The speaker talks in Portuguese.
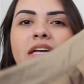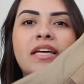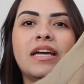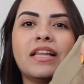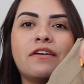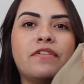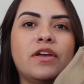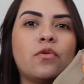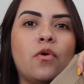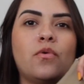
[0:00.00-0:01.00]
E ela
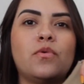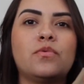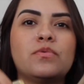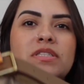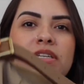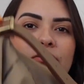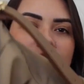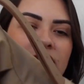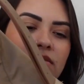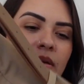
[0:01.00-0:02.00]
vem com um cinto. O
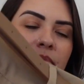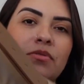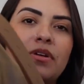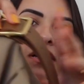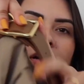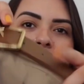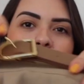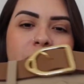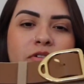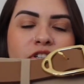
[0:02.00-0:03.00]
cinto tá meio largo agora
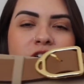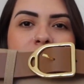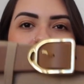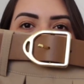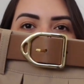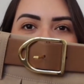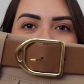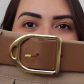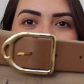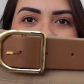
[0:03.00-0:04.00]
porque eu deixei ele bem frouxo,
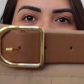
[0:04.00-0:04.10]
mas ó,